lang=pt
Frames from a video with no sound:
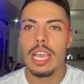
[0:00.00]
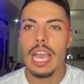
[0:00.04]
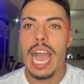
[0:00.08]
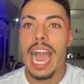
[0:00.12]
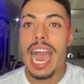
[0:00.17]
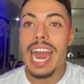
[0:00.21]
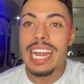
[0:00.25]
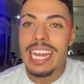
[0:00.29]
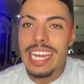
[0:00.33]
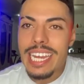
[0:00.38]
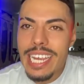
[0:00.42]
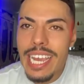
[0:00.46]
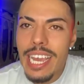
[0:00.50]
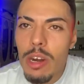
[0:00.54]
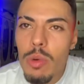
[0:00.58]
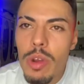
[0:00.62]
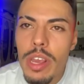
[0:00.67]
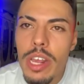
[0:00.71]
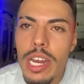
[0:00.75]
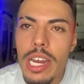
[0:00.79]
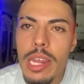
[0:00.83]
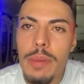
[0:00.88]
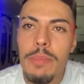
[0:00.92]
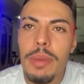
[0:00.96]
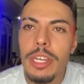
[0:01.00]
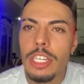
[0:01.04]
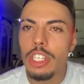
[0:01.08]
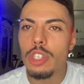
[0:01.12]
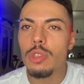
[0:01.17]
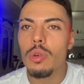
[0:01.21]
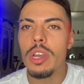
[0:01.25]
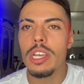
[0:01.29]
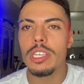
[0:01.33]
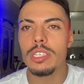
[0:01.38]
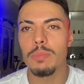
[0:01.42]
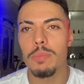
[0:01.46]
Ali era o limite
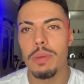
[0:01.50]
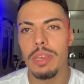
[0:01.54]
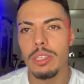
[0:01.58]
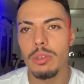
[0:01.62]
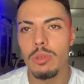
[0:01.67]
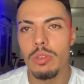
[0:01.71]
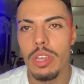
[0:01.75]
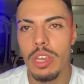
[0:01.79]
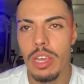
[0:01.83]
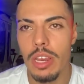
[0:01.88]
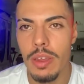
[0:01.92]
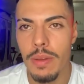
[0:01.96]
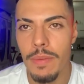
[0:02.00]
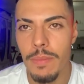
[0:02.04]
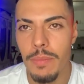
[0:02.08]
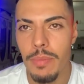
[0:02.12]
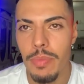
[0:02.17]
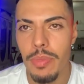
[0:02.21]
do respeito dele.